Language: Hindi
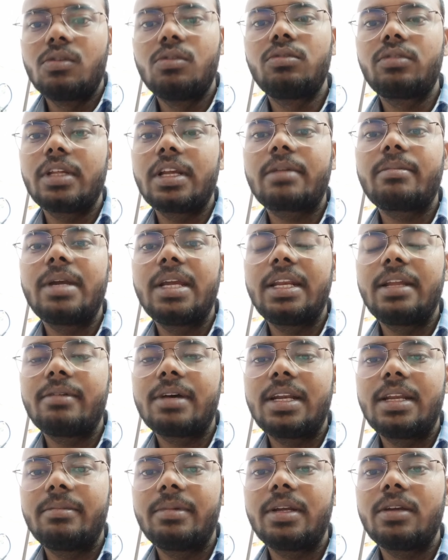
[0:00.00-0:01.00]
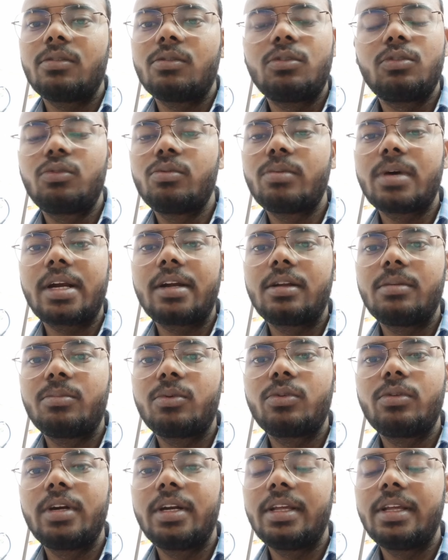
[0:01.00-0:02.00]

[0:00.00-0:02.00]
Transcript: उस एक महीने वाले में वो तुम्हारा टेम्पोरी